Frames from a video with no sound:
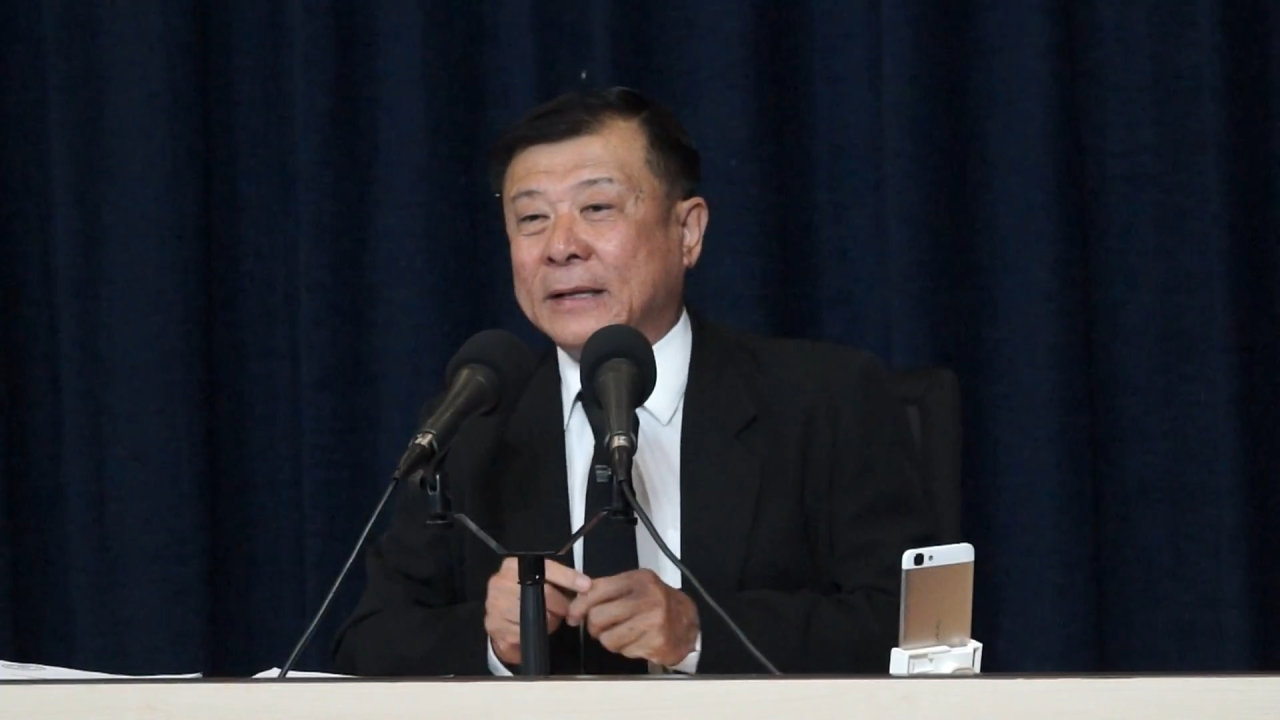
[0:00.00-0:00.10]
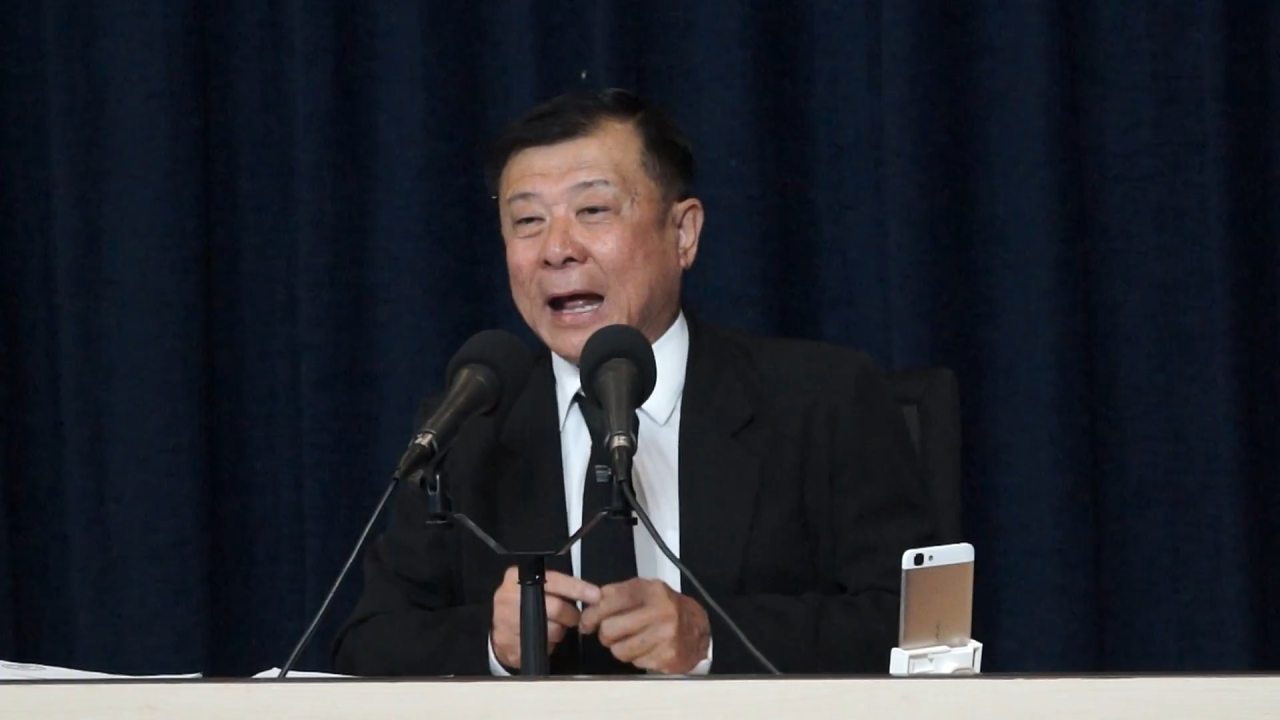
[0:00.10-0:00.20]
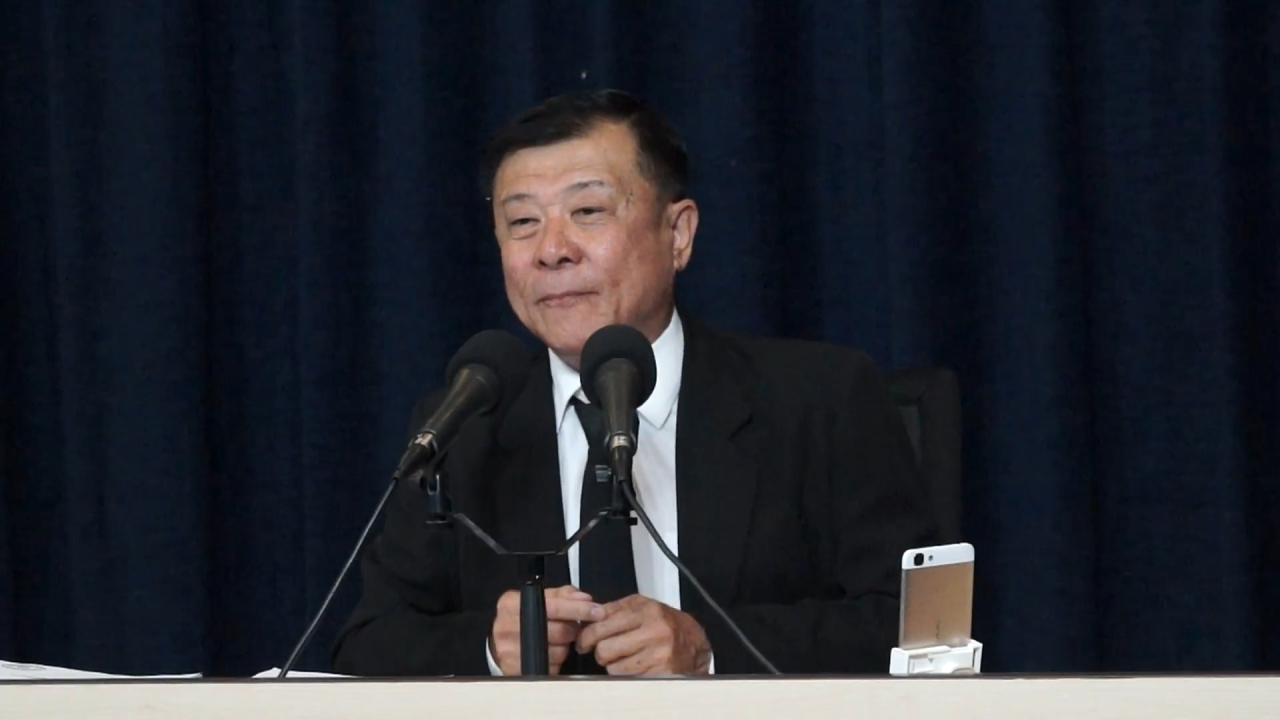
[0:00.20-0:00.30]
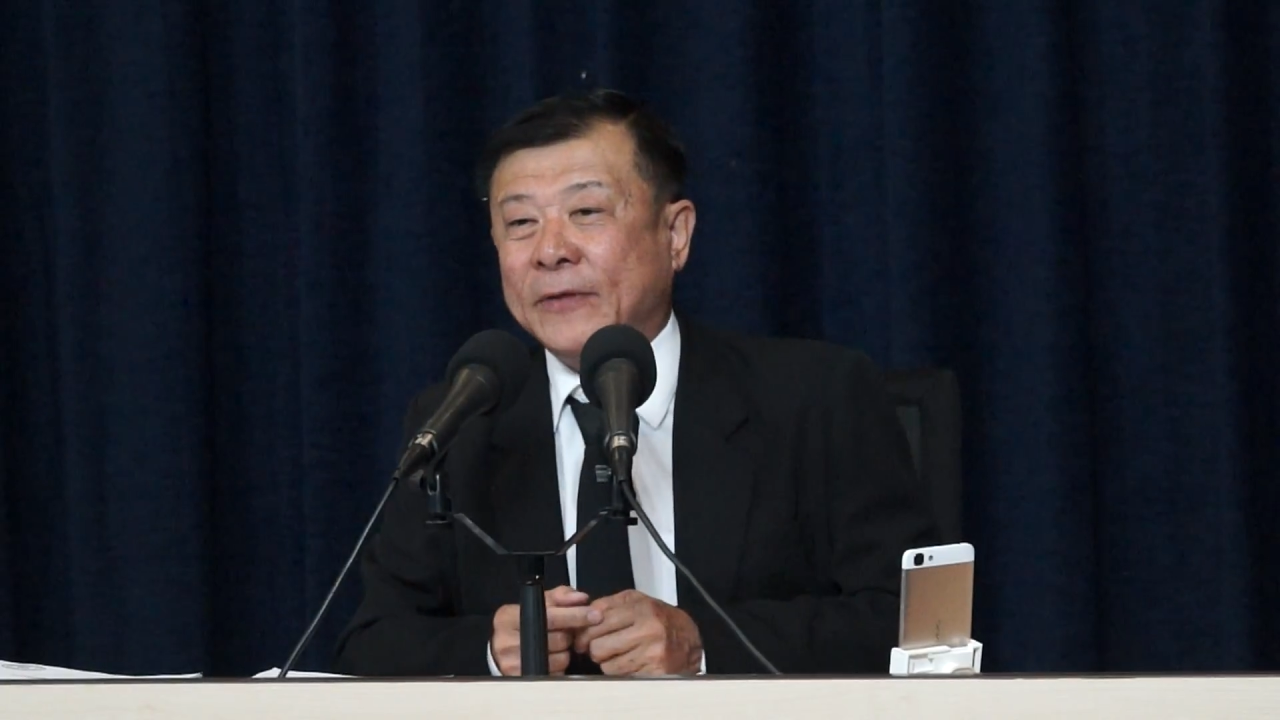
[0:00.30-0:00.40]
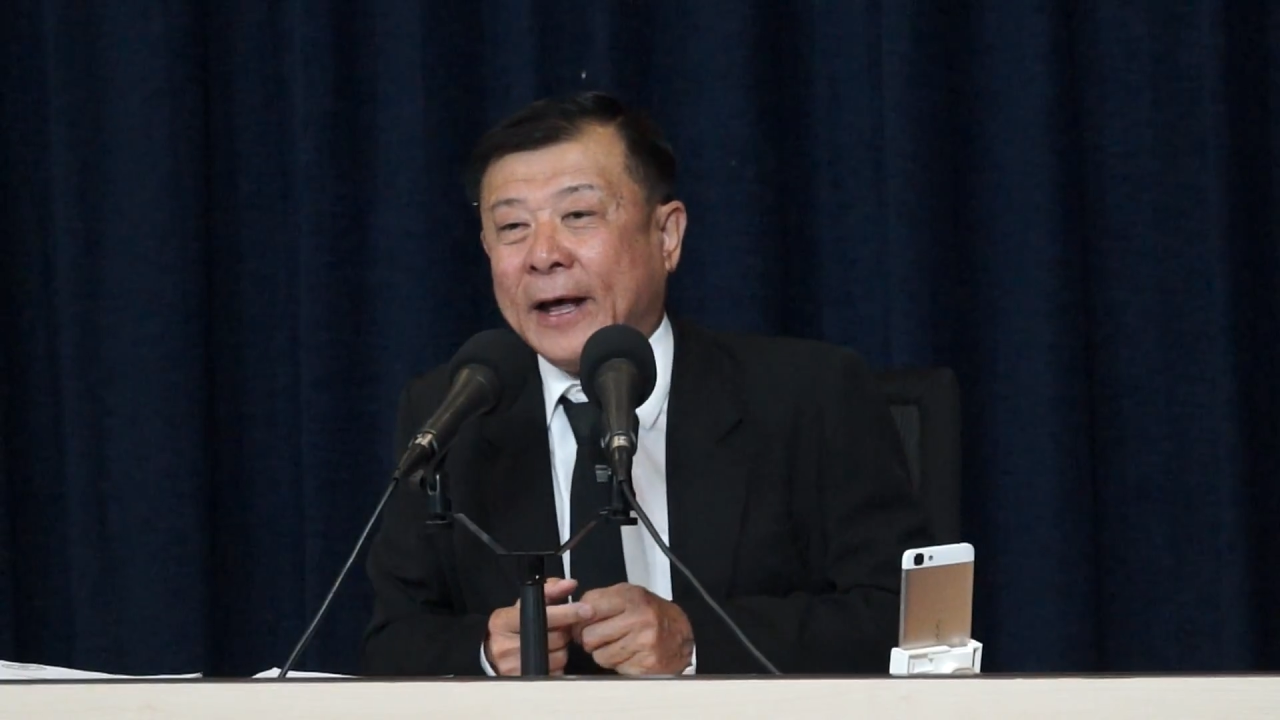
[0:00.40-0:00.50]

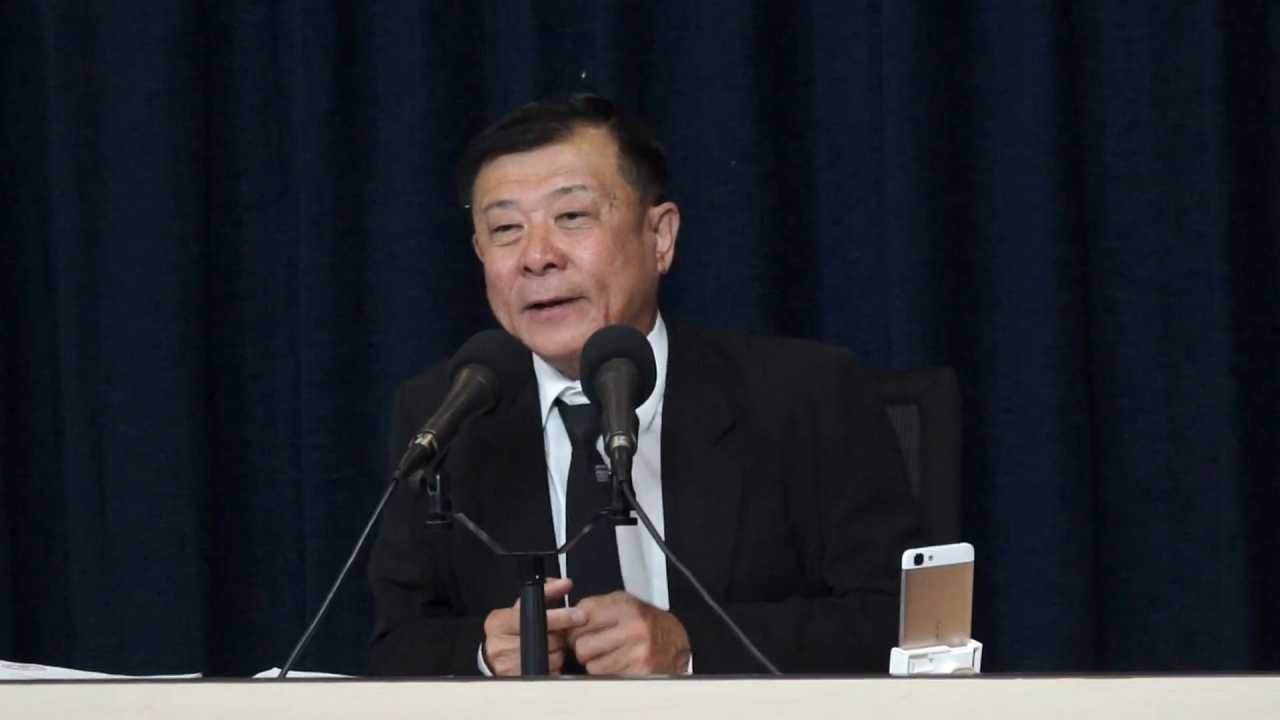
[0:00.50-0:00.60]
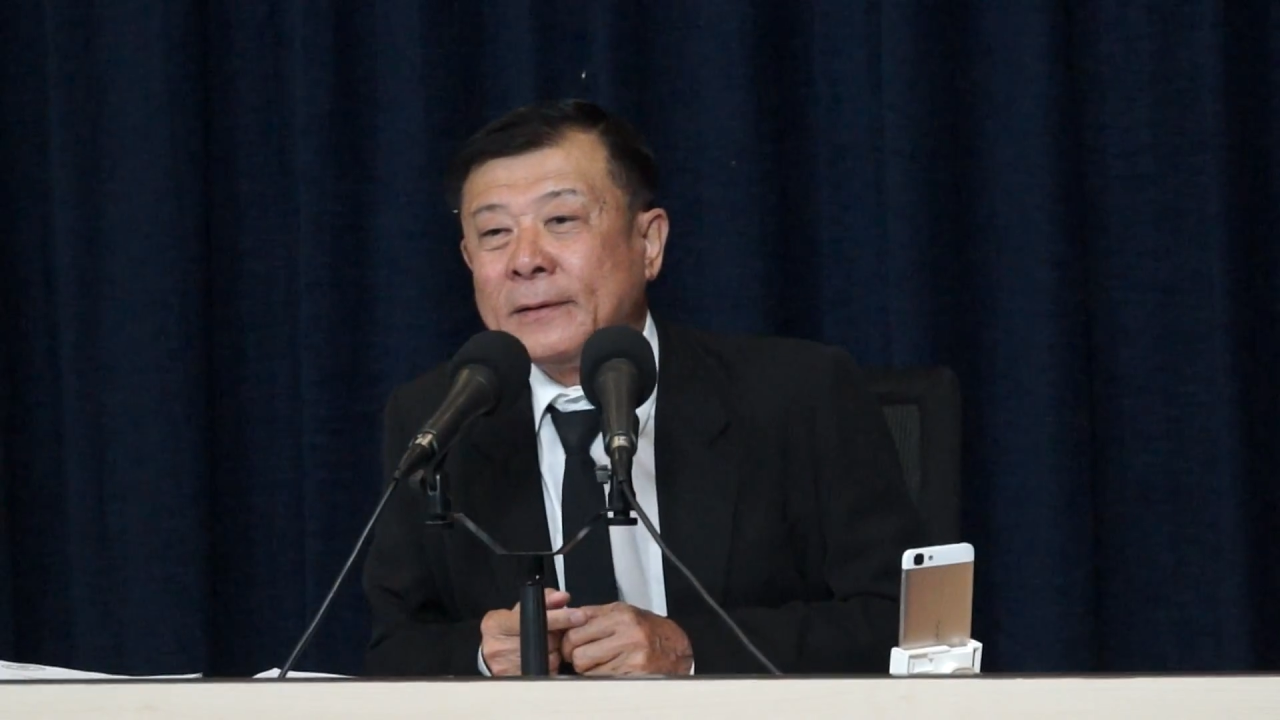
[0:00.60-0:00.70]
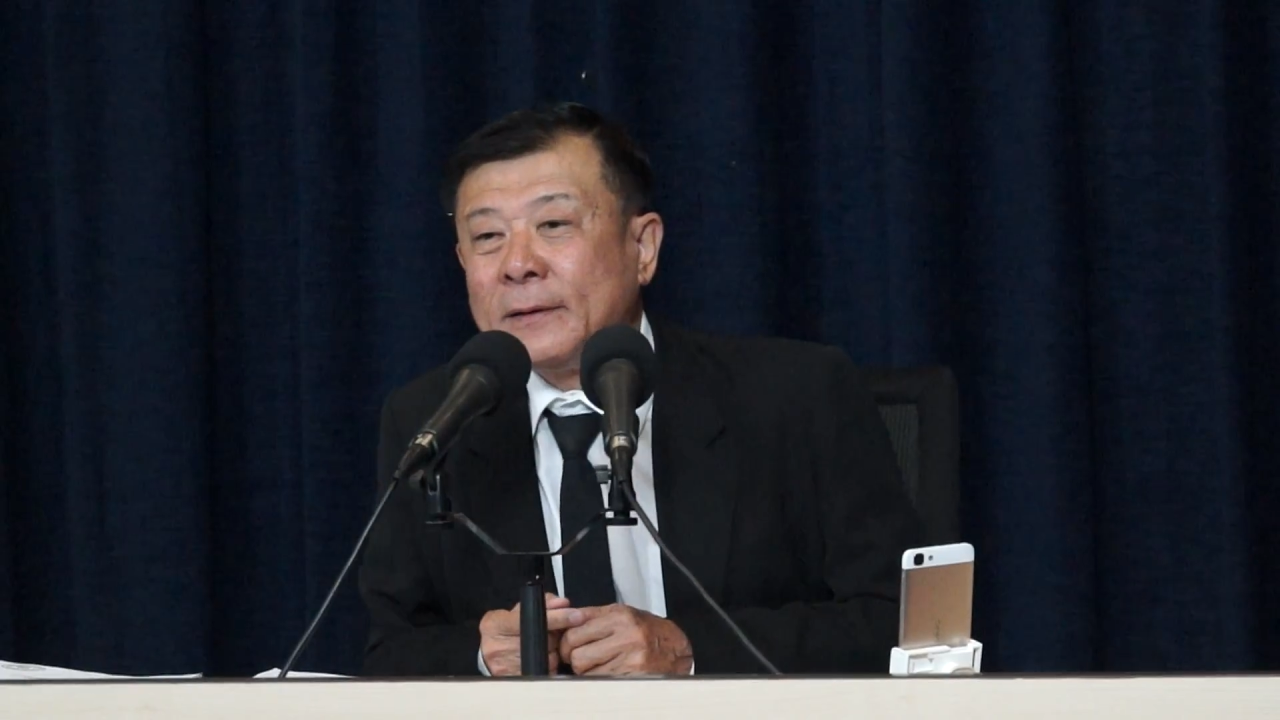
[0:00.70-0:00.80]
สามแสน